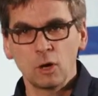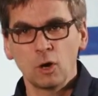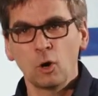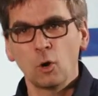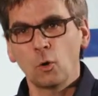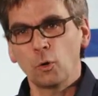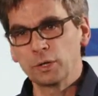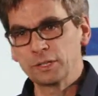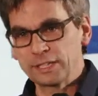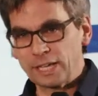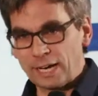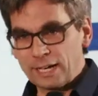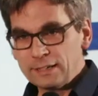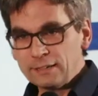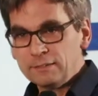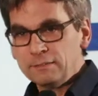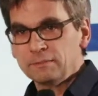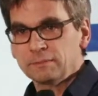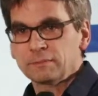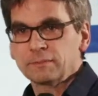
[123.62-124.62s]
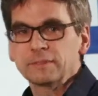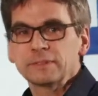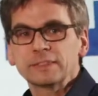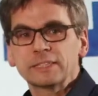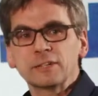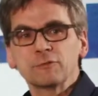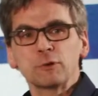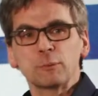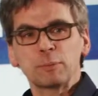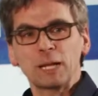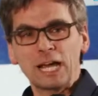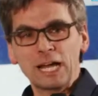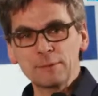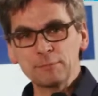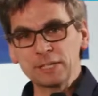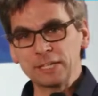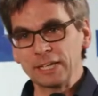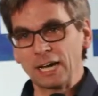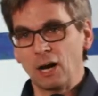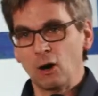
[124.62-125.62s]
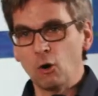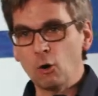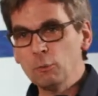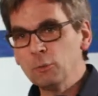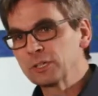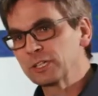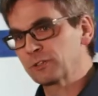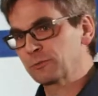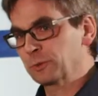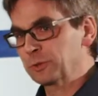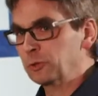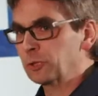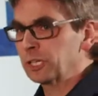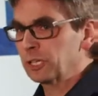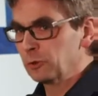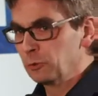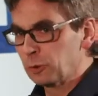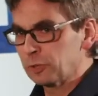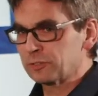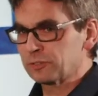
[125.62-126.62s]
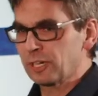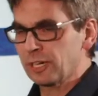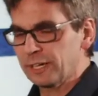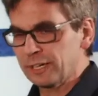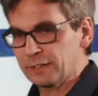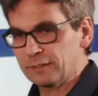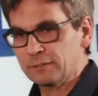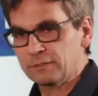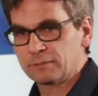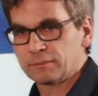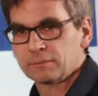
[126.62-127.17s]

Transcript: Und dann den verbleibenden Raum, und das wird noch genug sein,